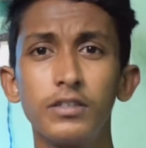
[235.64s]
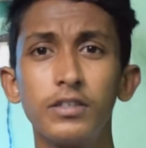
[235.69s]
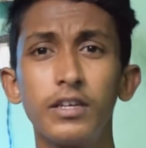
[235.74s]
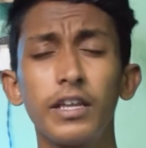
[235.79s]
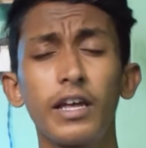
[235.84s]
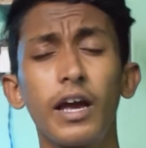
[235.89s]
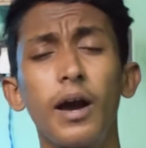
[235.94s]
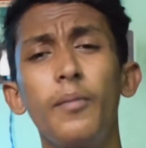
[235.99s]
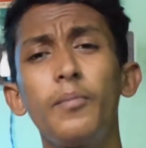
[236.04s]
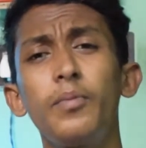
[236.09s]

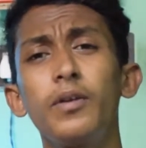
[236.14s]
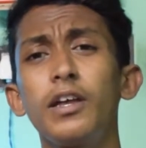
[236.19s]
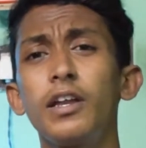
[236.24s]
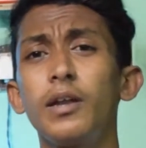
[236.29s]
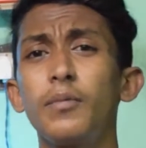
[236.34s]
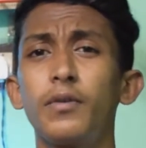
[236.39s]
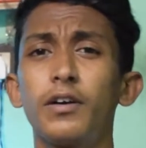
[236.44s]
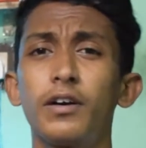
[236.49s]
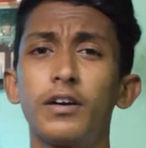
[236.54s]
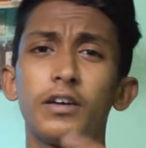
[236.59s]
சரி அப்படியே
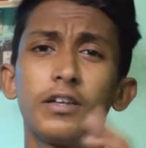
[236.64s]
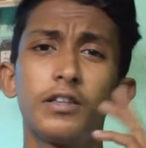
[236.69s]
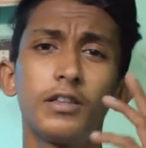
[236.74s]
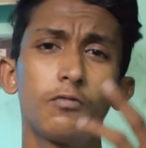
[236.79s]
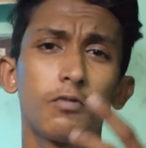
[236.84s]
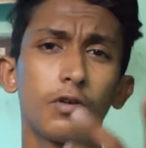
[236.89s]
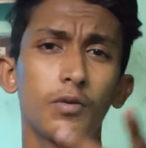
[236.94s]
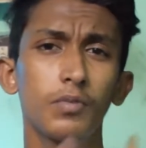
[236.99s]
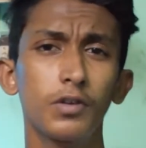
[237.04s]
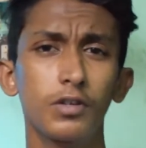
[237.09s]
நம்ம இந்த
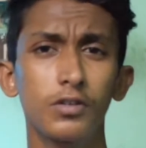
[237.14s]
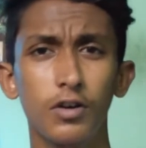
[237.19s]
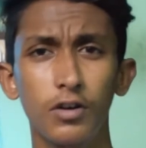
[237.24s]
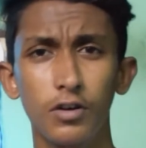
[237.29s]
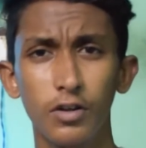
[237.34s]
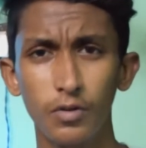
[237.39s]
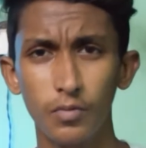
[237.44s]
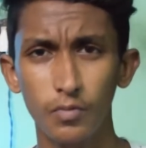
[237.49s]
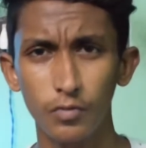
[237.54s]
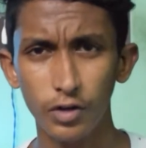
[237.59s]
ஒன் ப்ளஸ்
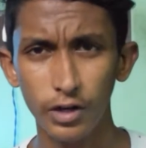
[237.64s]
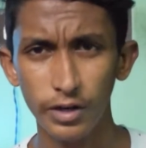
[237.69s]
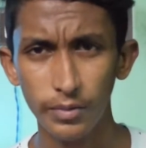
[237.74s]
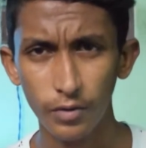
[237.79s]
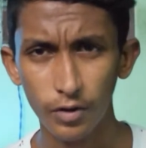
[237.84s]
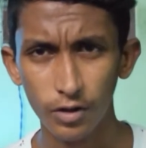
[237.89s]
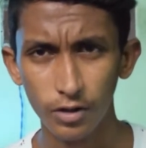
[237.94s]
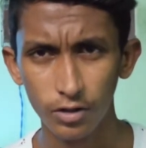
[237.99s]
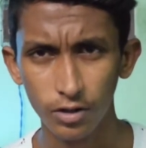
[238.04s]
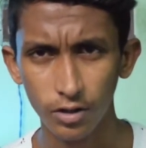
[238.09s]
நோட முன்னாடி
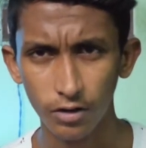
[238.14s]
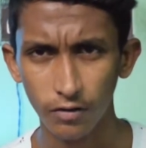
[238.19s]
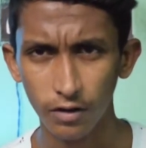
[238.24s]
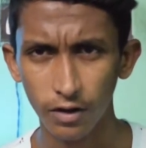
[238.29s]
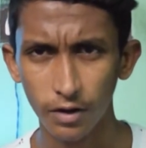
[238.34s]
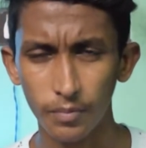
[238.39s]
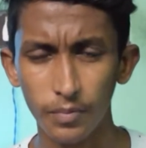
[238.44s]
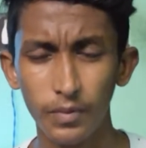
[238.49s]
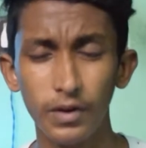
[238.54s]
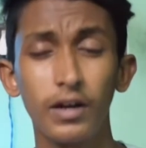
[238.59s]
பக்கத்தில்
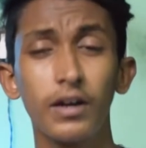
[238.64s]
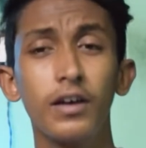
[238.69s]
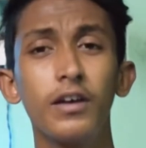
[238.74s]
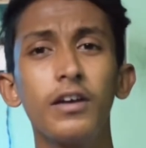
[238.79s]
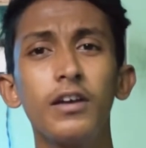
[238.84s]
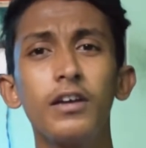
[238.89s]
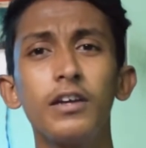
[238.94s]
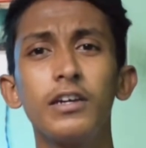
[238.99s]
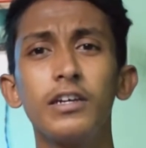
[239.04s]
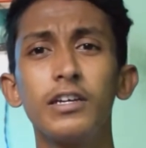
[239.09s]
வரப்போ
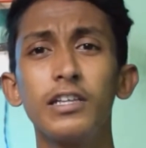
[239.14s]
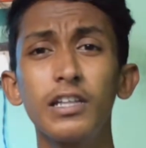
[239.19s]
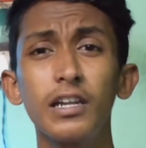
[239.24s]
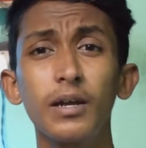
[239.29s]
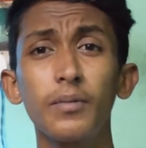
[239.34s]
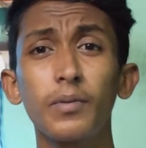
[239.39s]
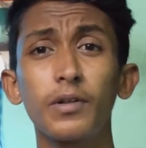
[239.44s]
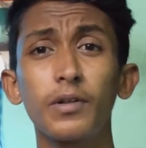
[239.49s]
இதில்